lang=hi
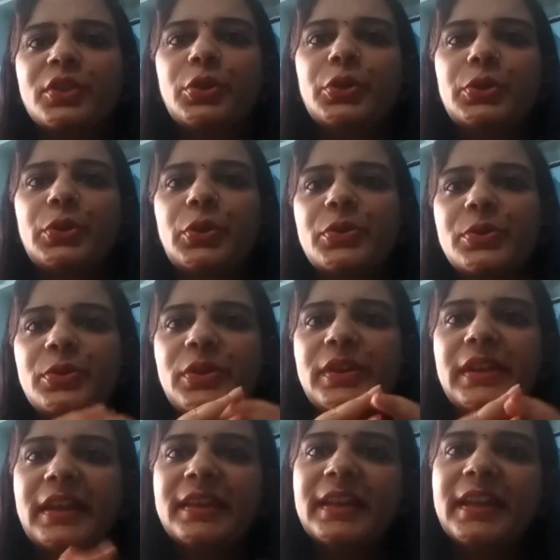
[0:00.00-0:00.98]
तो दोस्तों
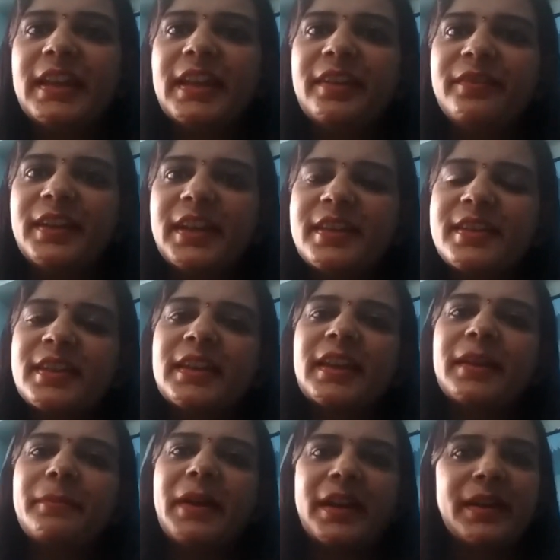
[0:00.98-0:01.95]
ये थी इव टीचिंग
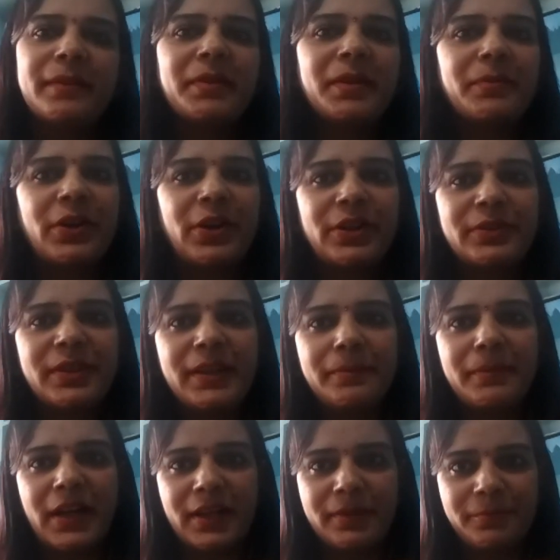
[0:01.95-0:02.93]
के बारे में बहुत ही
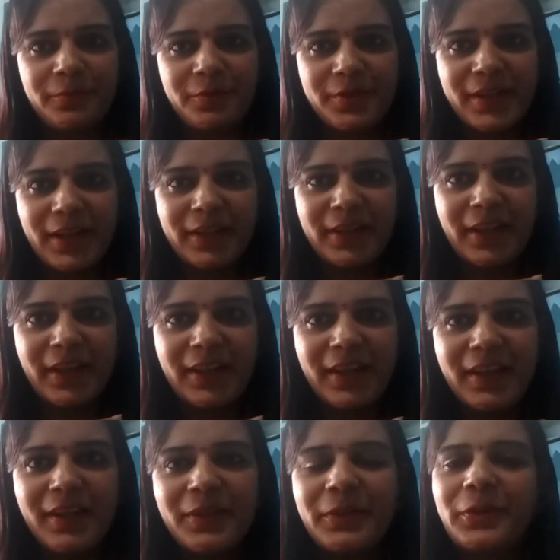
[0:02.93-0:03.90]
महत्वपूर्ण
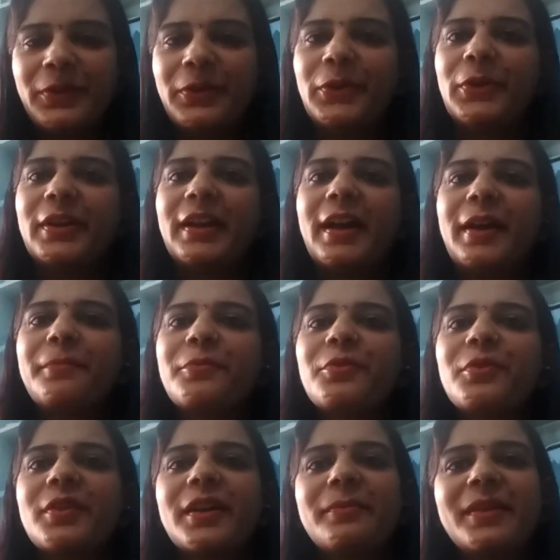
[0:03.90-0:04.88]
जानकारी और
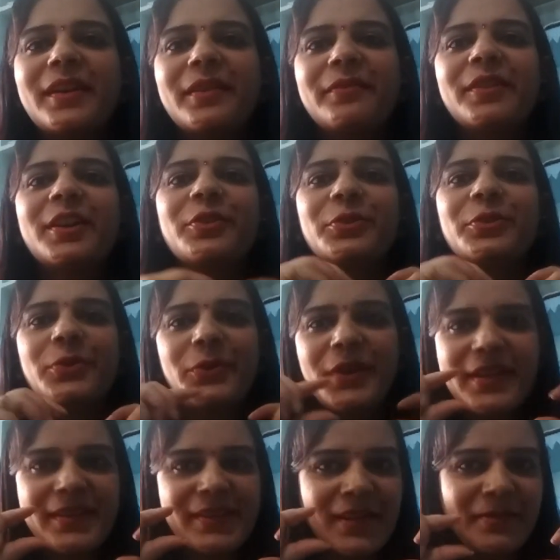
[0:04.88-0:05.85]
आपको अगर मेरा वीडियो
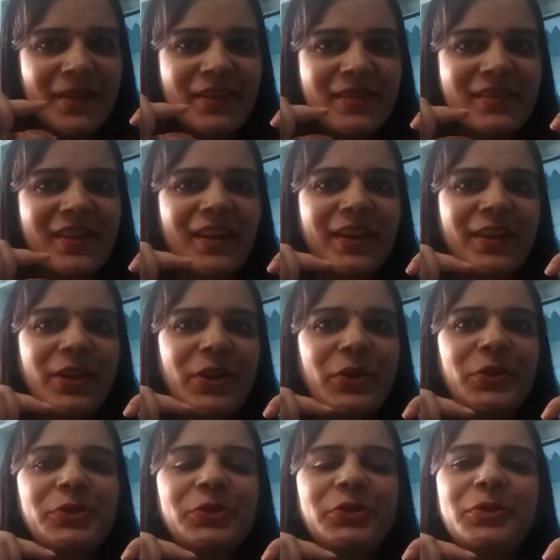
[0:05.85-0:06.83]
थोड़ा सा भी अच्छा लगा
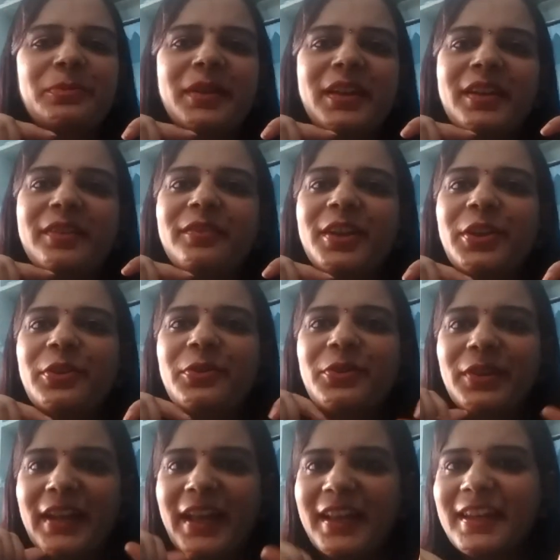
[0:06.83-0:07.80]
हो तो मेरे वीडियो
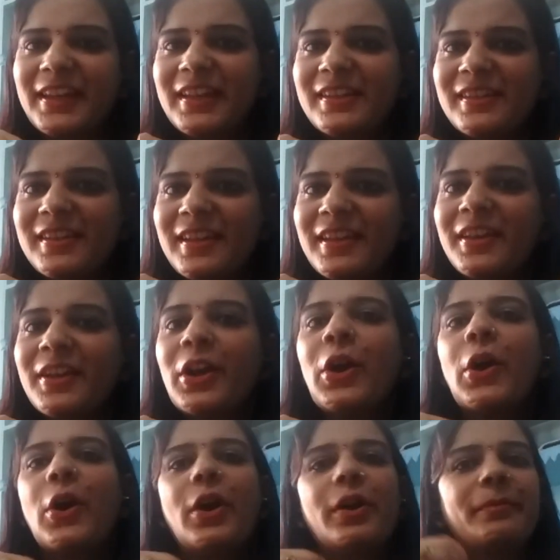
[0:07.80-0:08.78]
को लाइक कीजिए
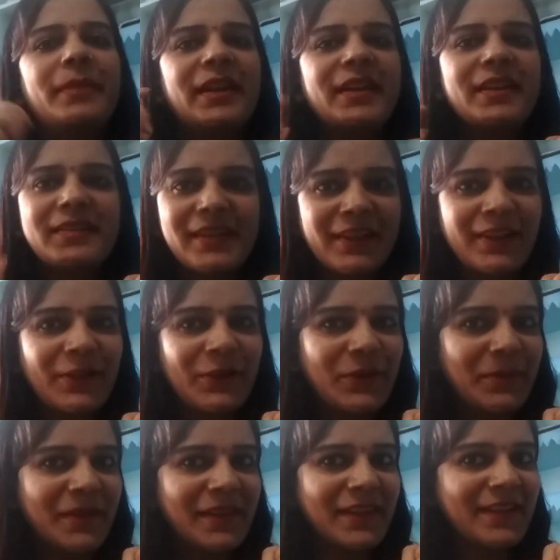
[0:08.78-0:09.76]
और मेरे चैनल
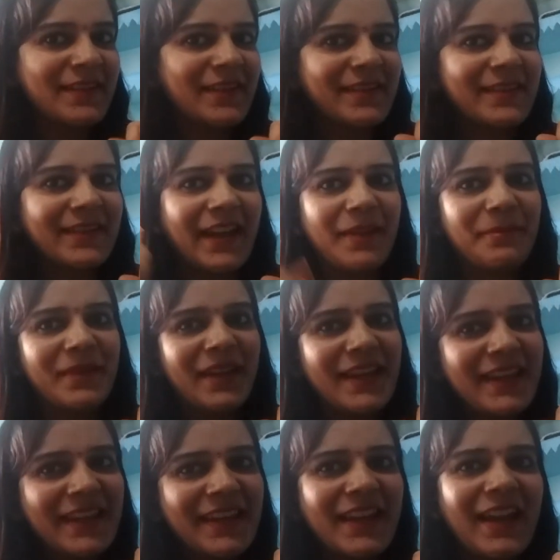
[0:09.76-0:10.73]
को अभी तक सब्सक्राइब
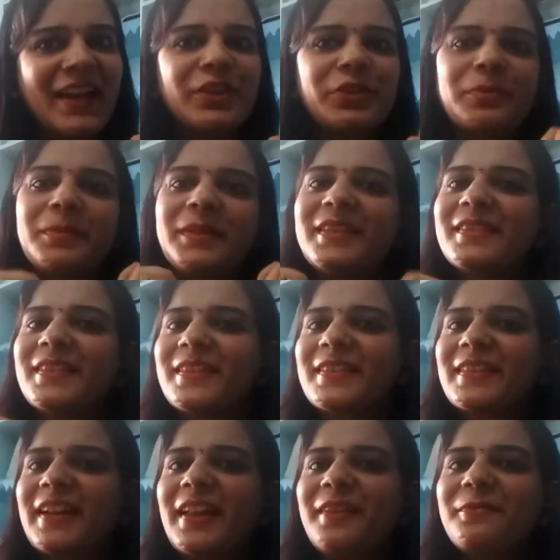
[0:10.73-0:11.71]
नहीं किया है तो प्लीज़
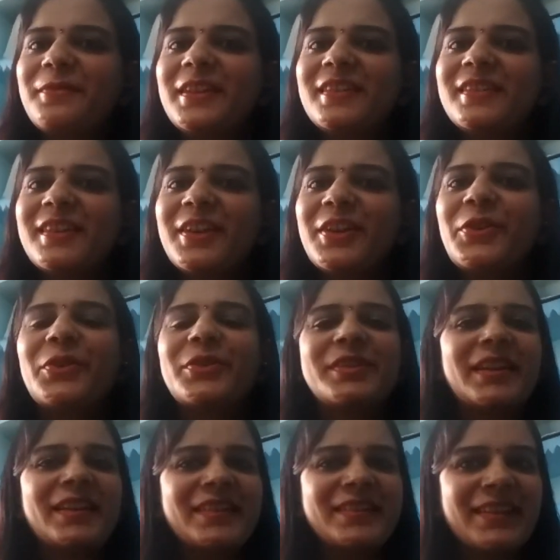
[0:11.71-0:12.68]
सब्सक्राइब कीजिए और
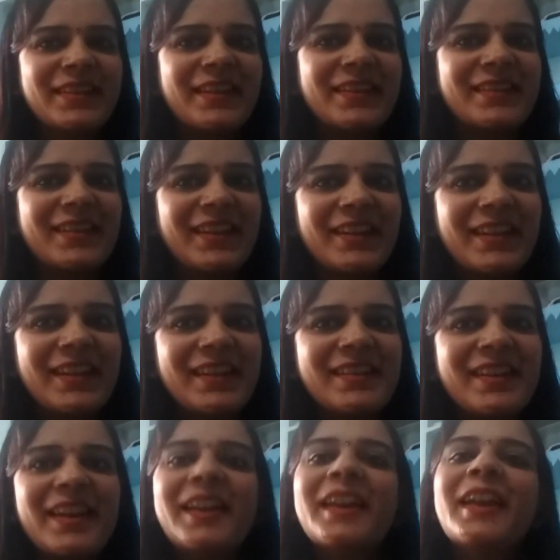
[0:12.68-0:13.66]
ज़्यादा से ज़्यादा शेयर
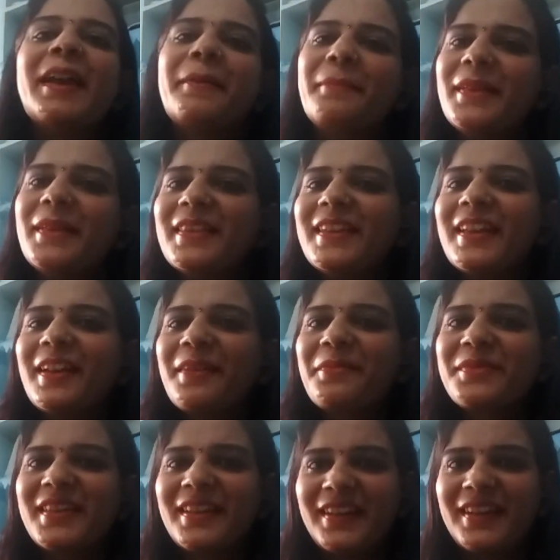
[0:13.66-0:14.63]
कीजिए मिलते हैं
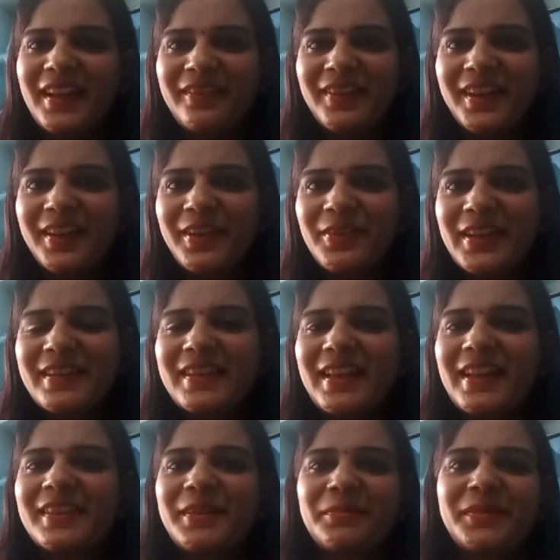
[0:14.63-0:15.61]
आपसे एक नए वीडियो के
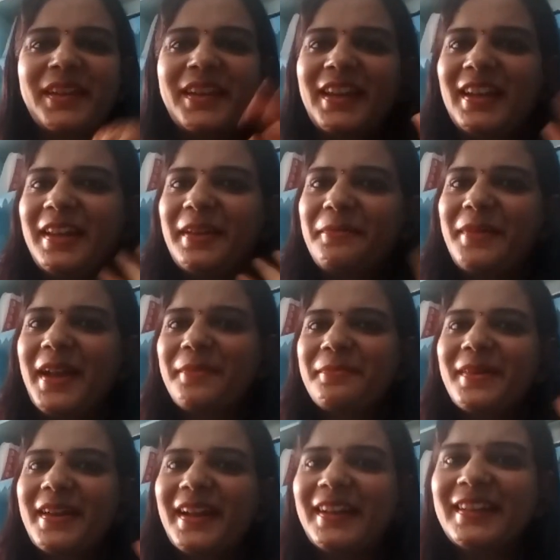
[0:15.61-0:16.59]
साथ तब तक के लिए बाय
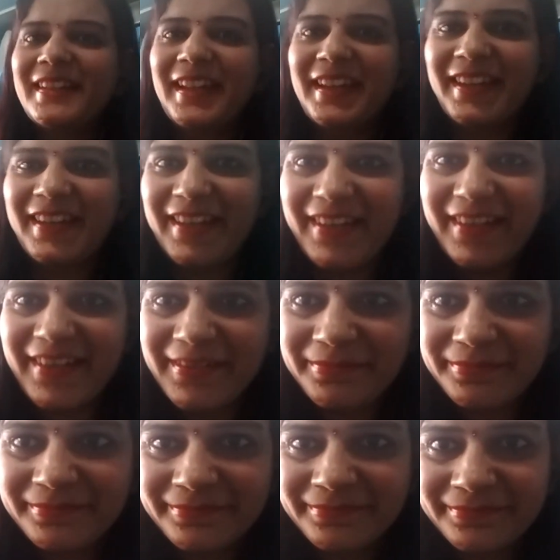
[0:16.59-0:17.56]
बाय टेक
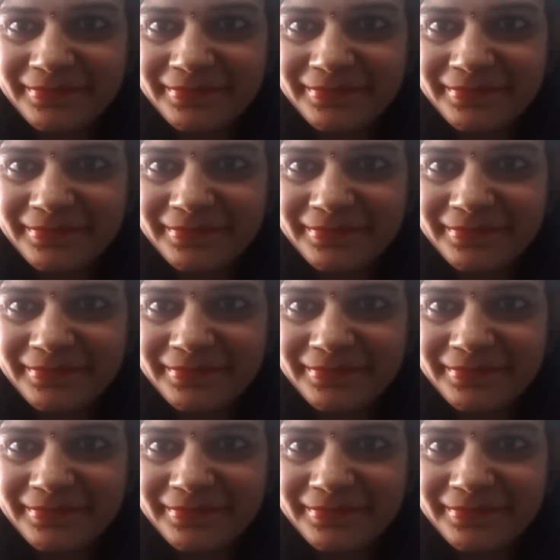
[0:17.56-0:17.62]
केयर